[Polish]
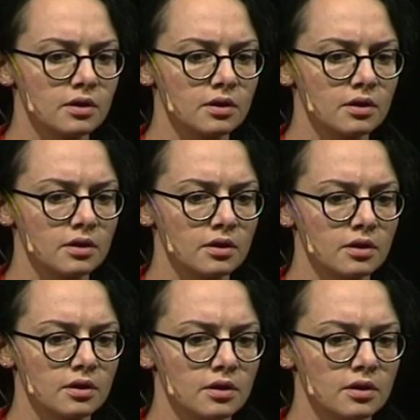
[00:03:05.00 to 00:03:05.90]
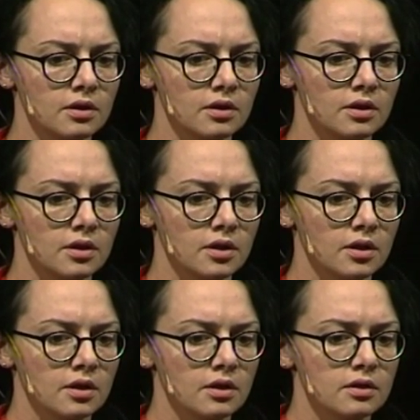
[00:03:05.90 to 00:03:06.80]
wszystko, co też mówił nasz rezydent
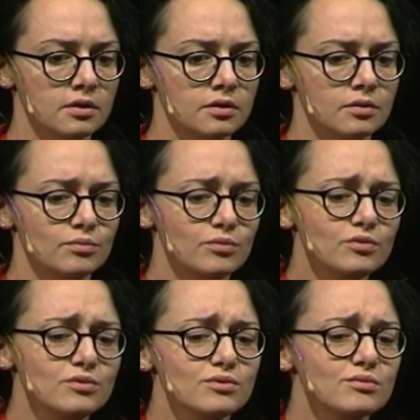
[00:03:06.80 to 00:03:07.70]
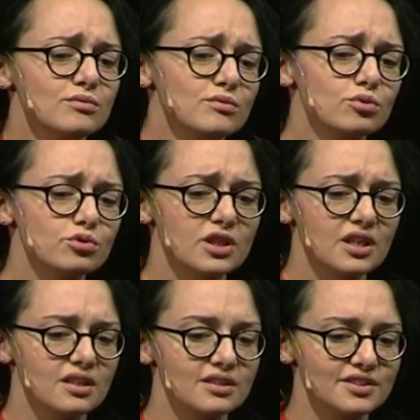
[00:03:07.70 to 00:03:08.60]
Joe Handel o tym, czym jest
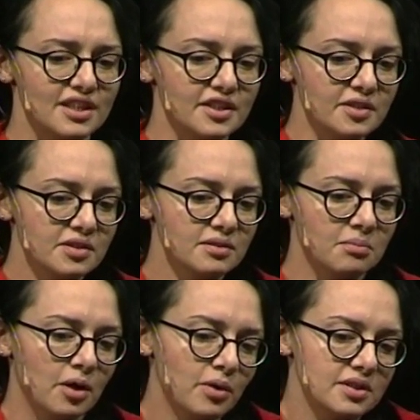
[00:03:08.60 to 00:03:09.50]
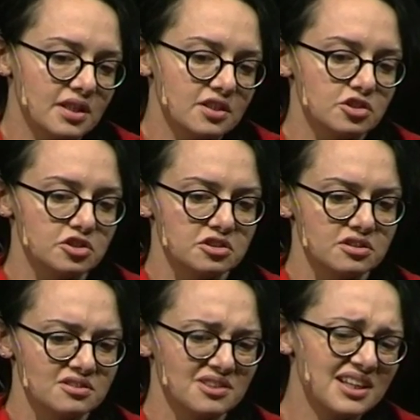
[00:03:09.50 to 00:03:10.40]
naród, jak Lech Wałęsa mówi,
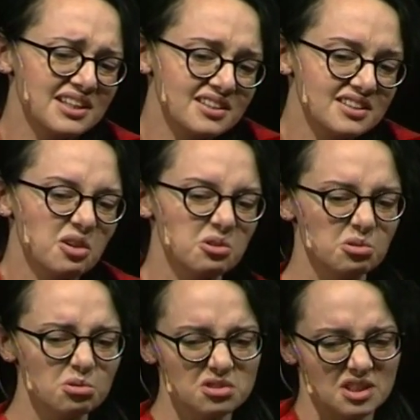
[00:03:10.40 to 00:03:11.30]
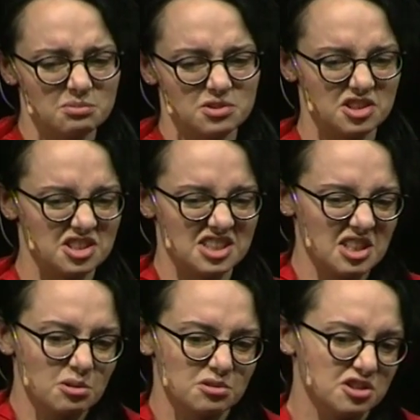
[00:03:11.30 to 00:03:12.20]
my naród, we the people,
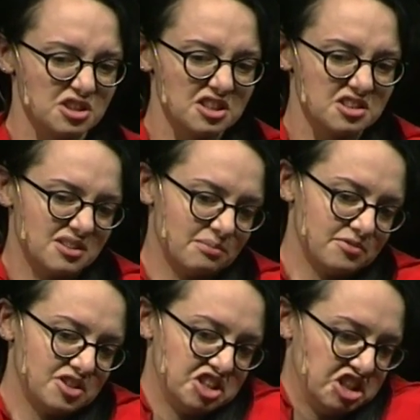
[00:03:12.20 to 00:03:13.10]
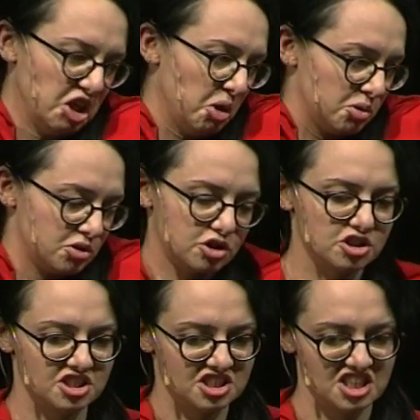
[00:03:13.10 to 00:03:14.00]
my ludzie, tak? Ludzie żyjący w
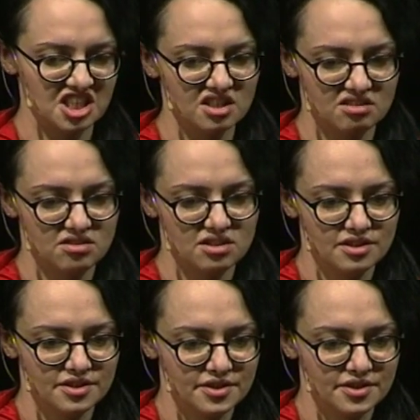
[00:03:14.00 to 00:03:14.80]
Polsce czy w